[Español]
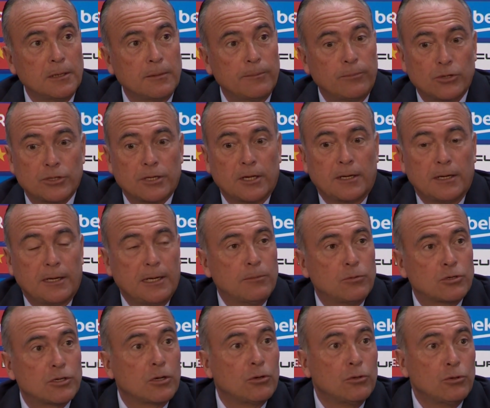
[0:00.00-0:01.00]
pues que
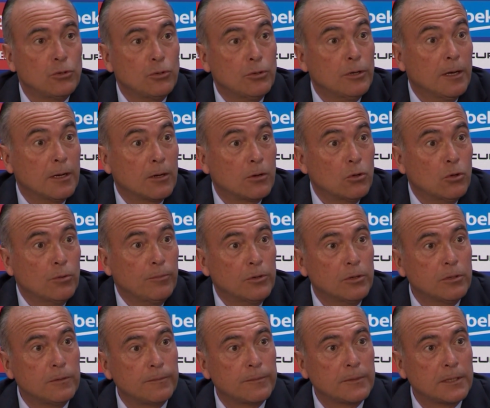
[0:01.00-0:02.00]
queremos que continúe en el club,
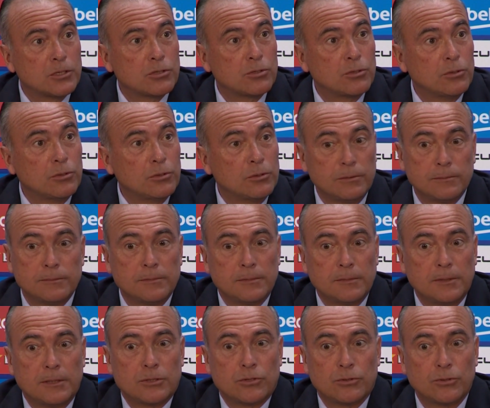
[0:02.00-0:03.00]
¿no? Esto,
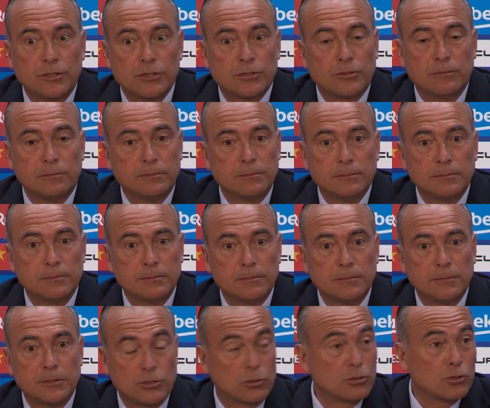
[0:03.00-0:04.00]
esto, es
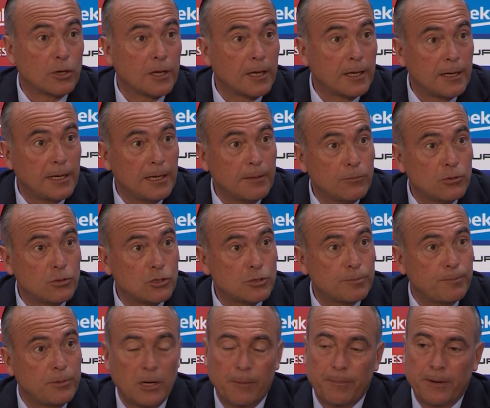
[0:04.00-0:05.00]
esto es lo que queremos,
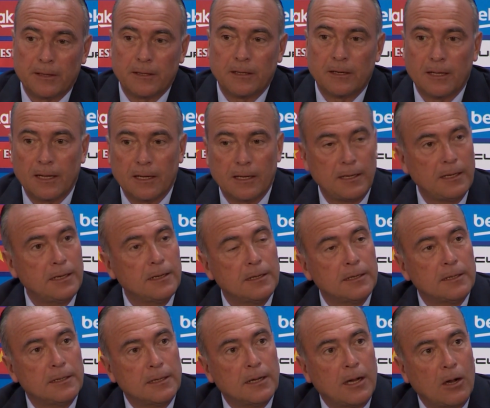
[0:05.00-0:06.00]
pero a partir de aquí
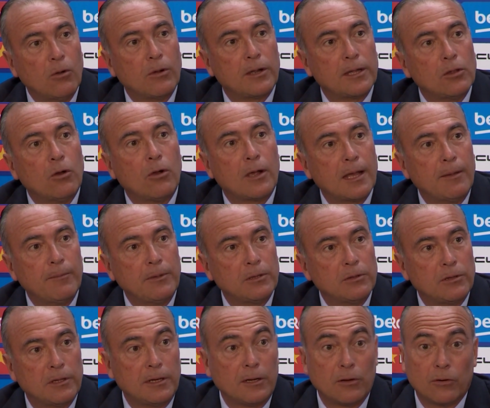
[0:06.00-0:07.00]
aún queda un
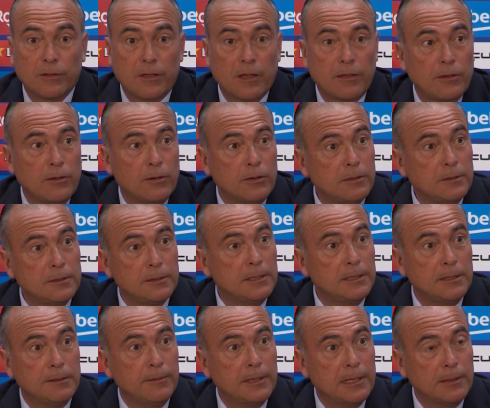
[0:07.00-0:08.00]
camino de negociación
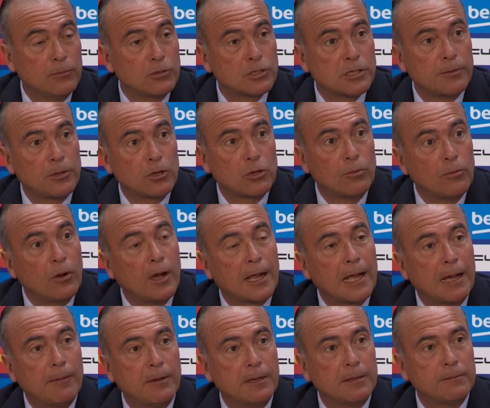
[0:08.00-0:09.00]
y veremos a ver cómo
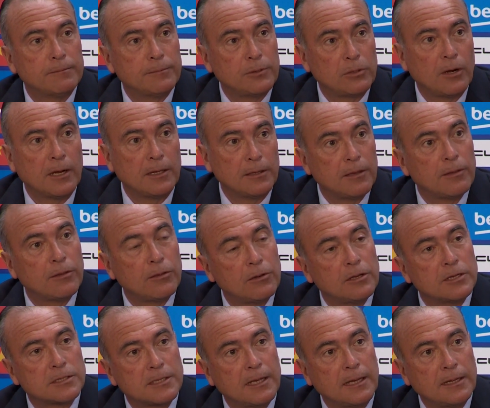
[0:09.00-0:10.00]
acaba, pero la intención está